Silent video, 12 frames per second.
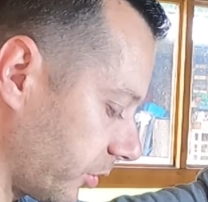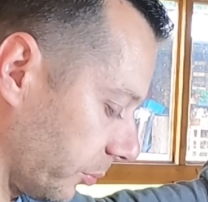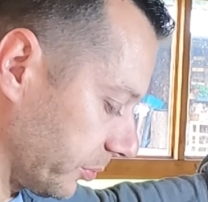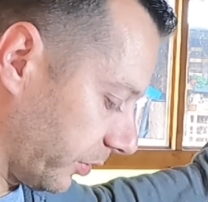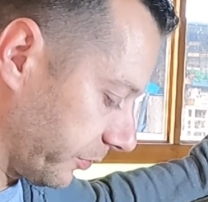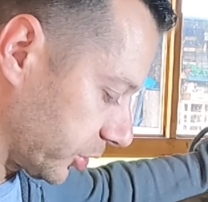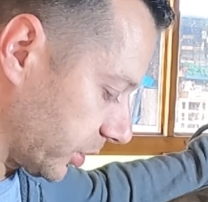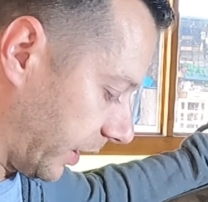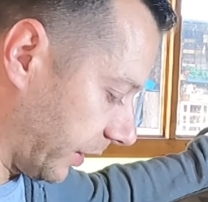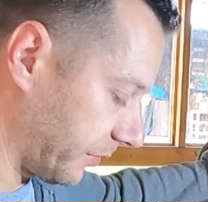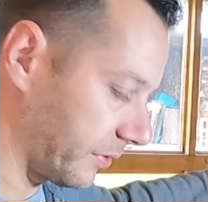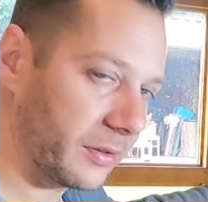kommt auf die
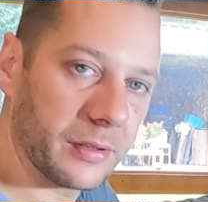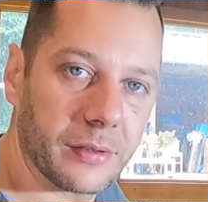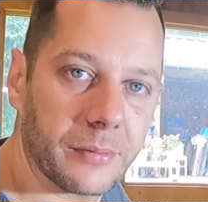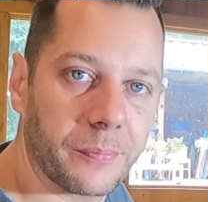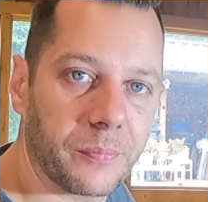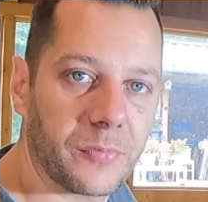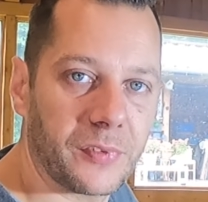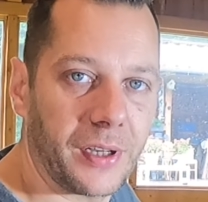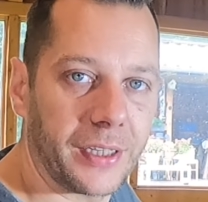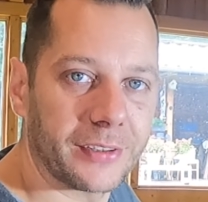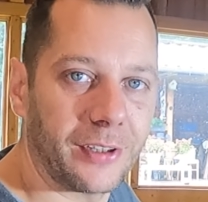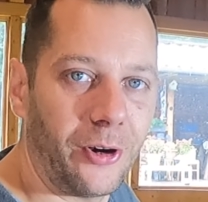Straße,
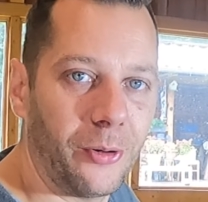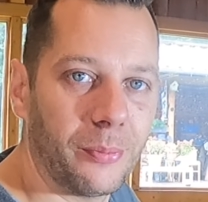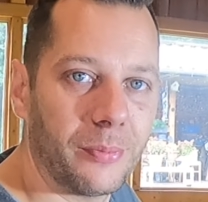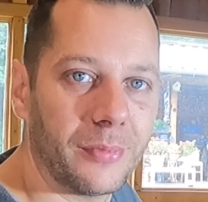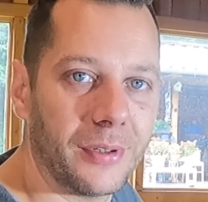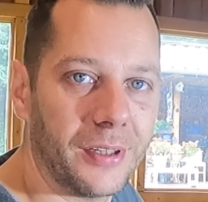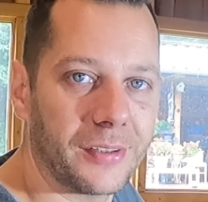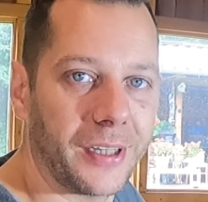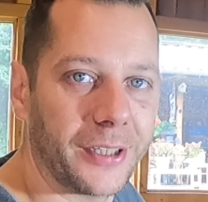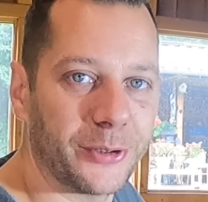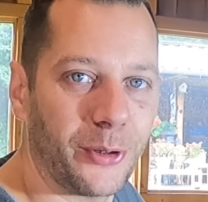Zeitraum ist halt